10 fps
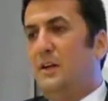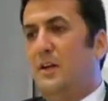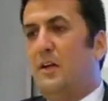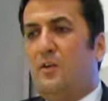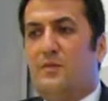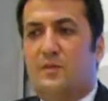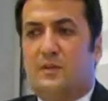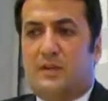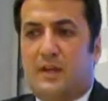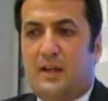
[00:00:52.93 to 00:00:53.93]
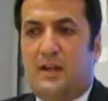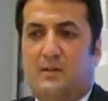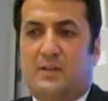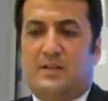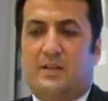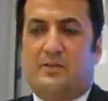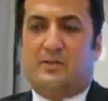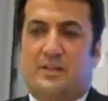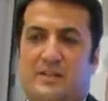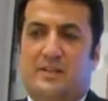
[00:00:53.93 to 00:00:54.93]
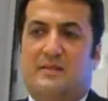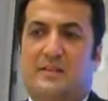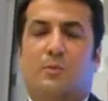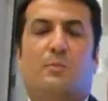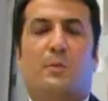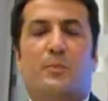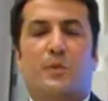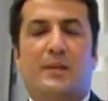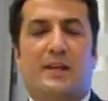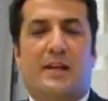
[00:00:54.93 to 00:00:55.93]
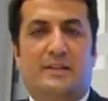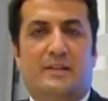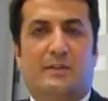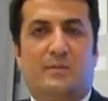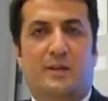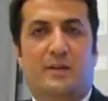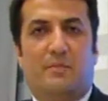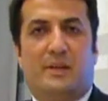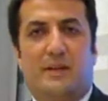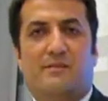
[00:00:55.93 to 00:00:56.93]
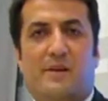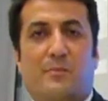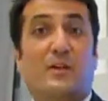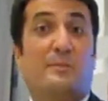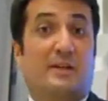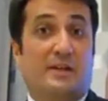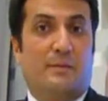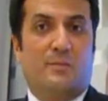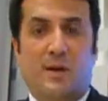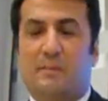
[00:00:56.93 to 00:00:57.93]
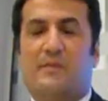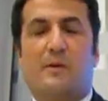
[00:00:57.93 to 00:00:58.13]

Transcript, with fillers: È ovvio che questa cosa è stata fatta un po' più in grande qui perché avevamo una platea più ampia,